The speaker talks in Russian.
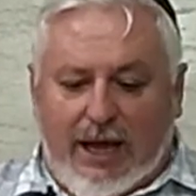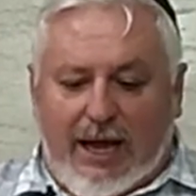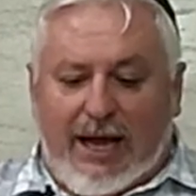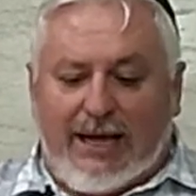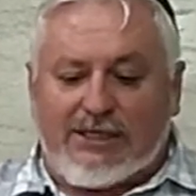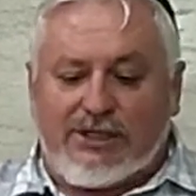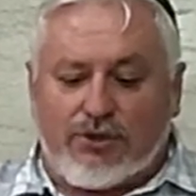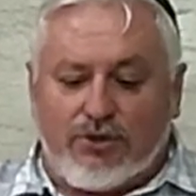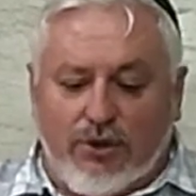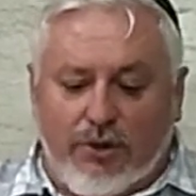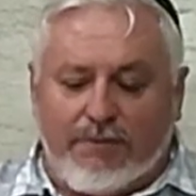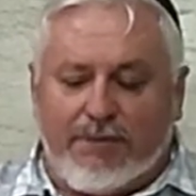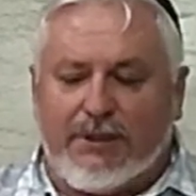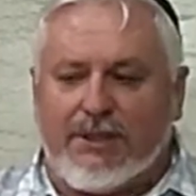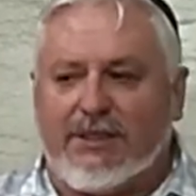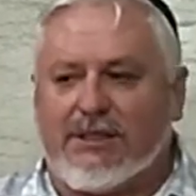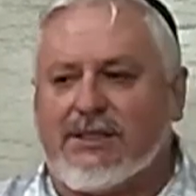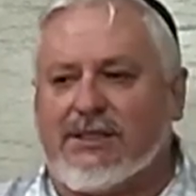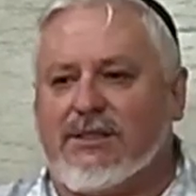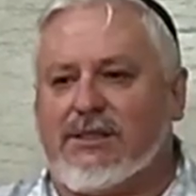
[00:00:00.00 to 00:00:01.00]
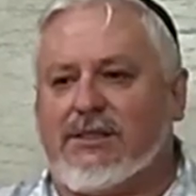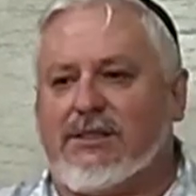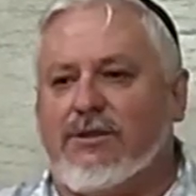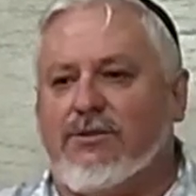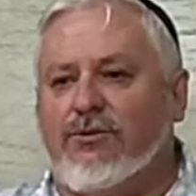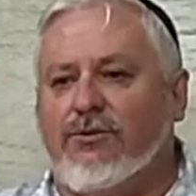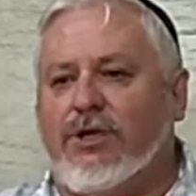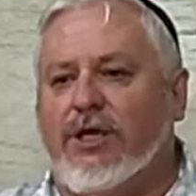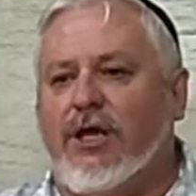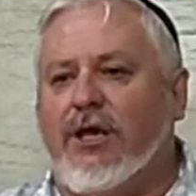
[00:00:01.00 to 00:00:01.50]
Особенность
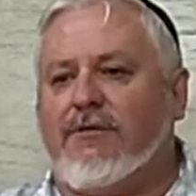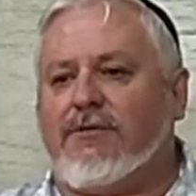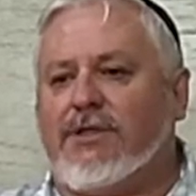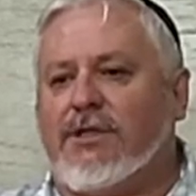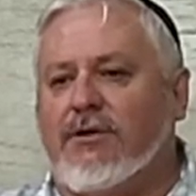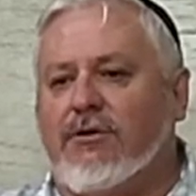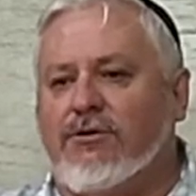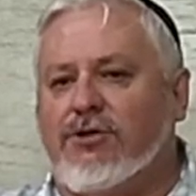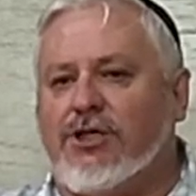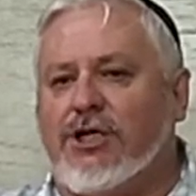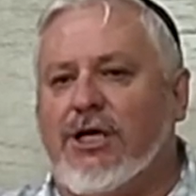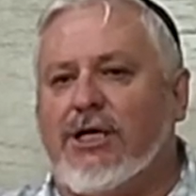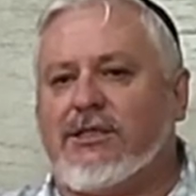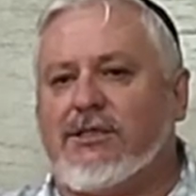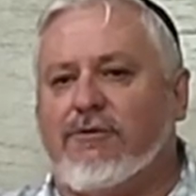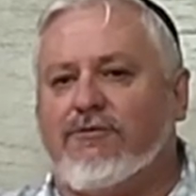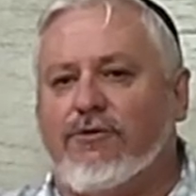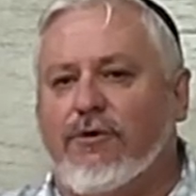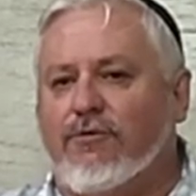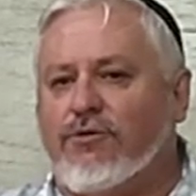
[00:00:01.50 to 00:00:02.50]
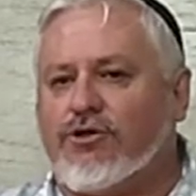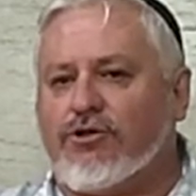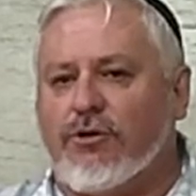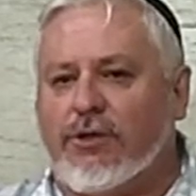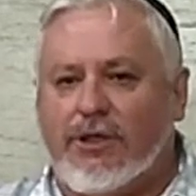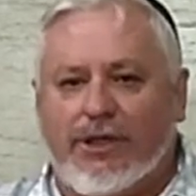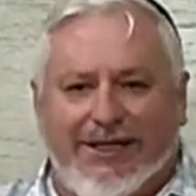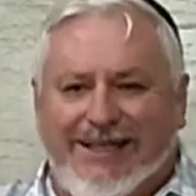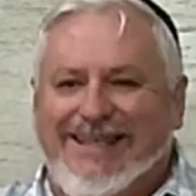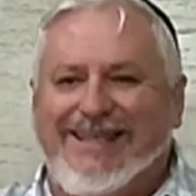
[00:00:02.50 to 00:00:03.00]
садукеев заключается в том, что
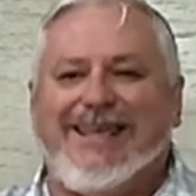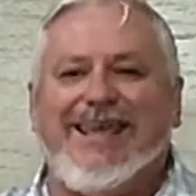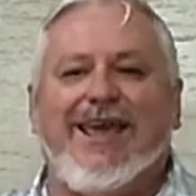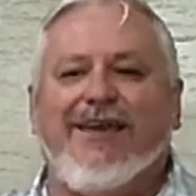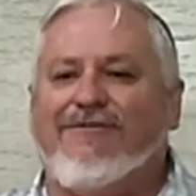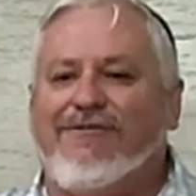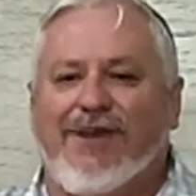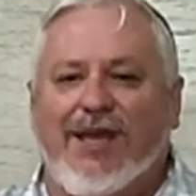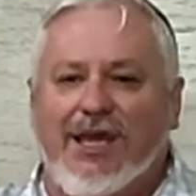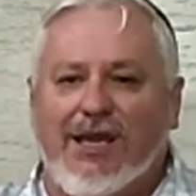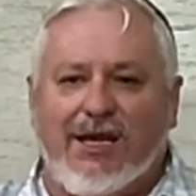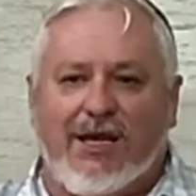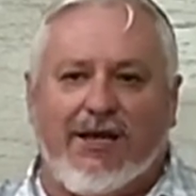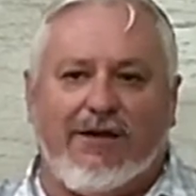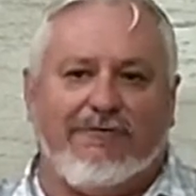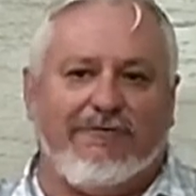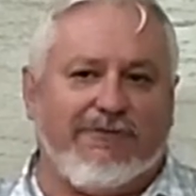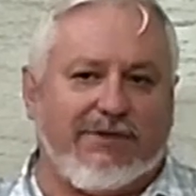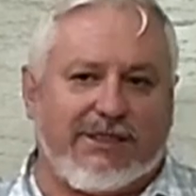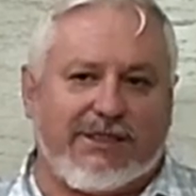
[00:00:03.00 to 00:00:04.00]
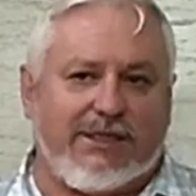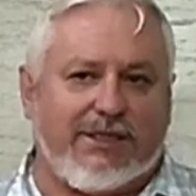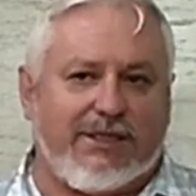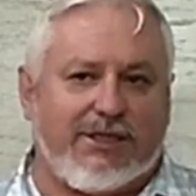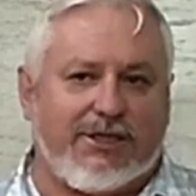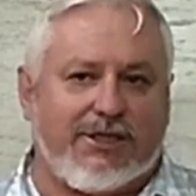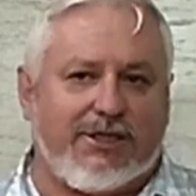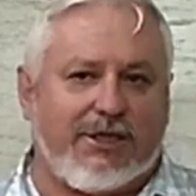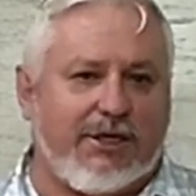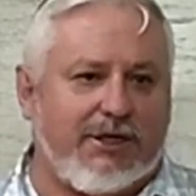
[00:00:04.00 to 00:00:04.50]
они не верили в
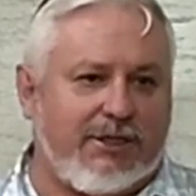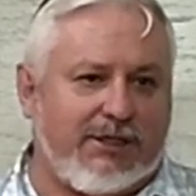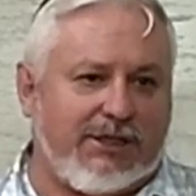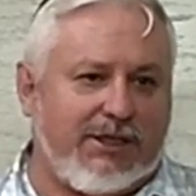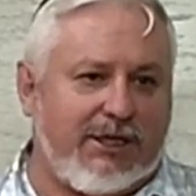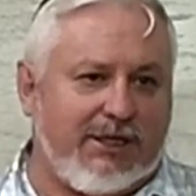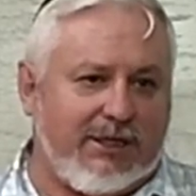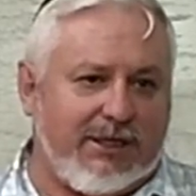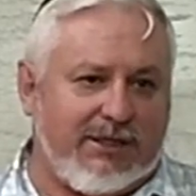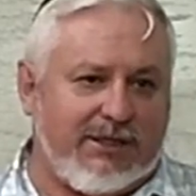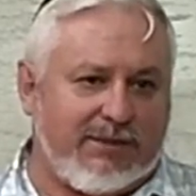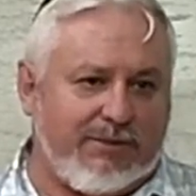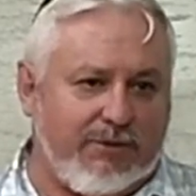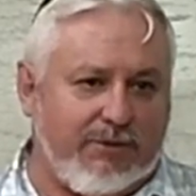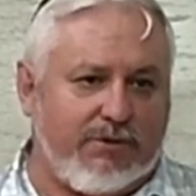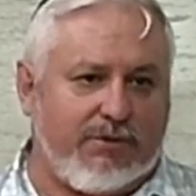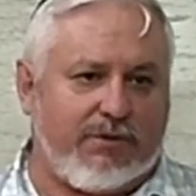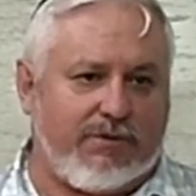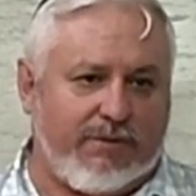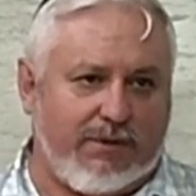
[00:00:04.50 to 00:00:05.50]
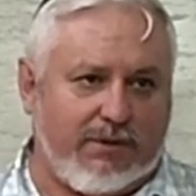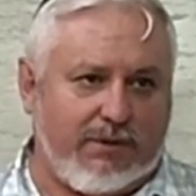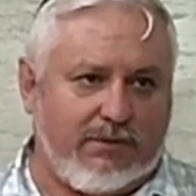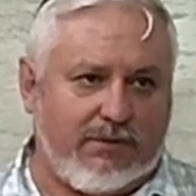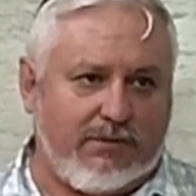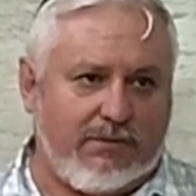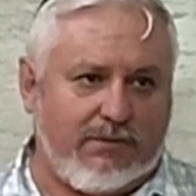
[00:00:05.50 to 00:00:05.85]
воскрешение из мертвых.